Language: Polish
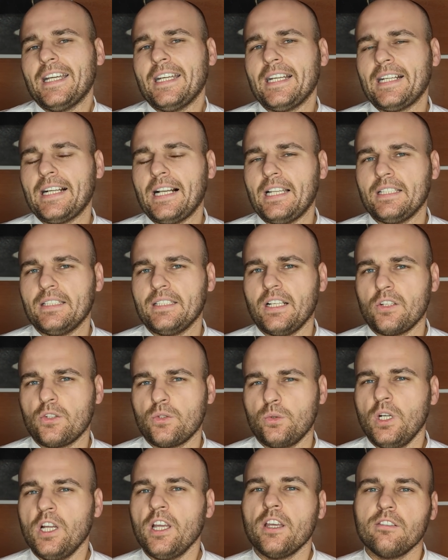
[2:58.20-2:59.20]

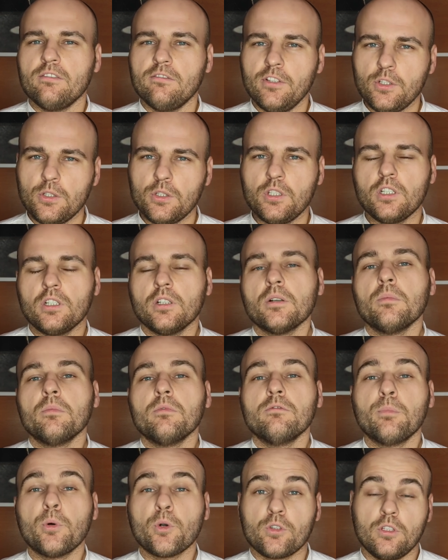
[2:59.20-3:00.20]
kalendarzu, wyścig
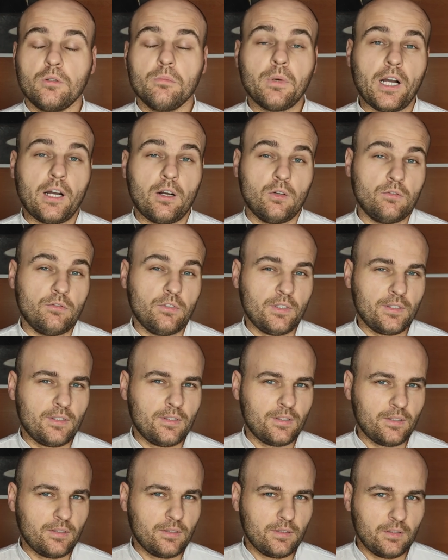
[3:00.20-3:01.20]
w Portimao,
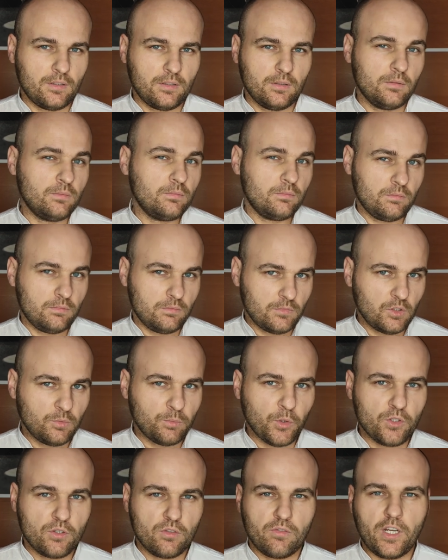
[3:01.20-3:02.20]
więc y,
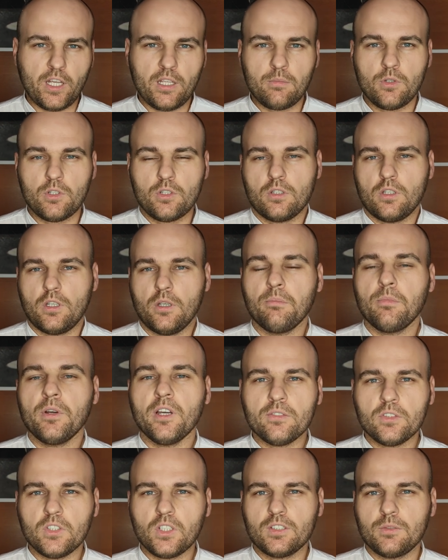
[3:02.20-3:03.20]
spodziewajmy się
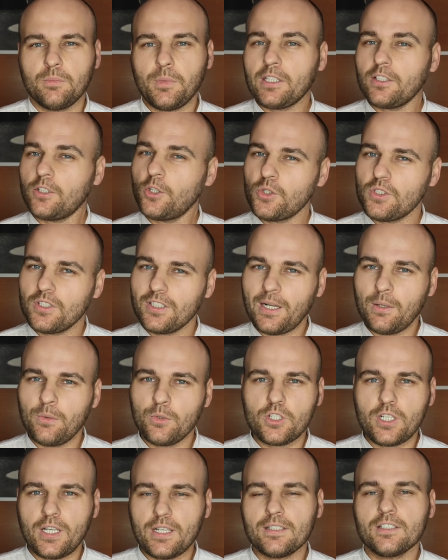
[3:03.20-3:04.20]
pewnych zmian, choć cały
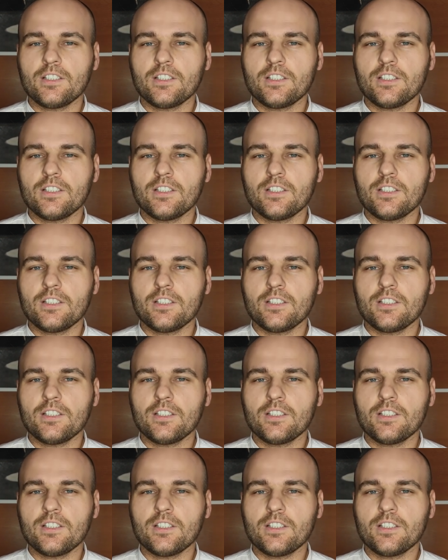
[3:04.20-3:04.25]
czas